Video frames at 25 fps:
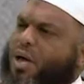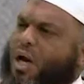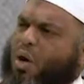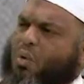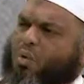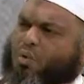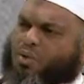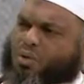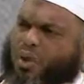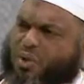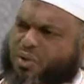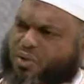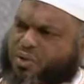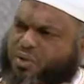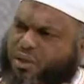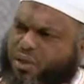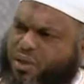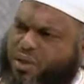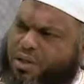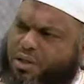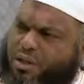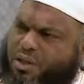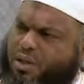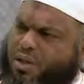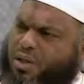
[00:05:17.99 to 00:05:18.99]
أو
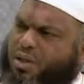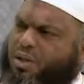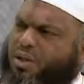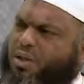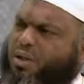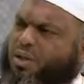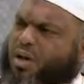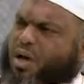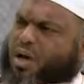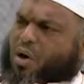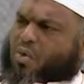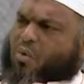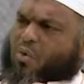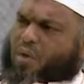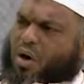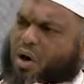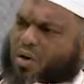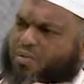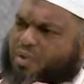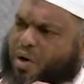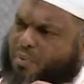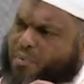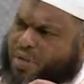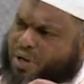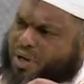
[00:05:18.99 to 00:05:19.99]
طرد أو
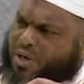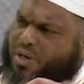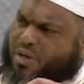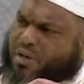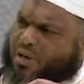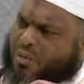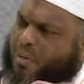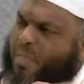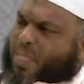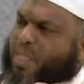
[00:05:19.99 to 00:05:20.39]
غضب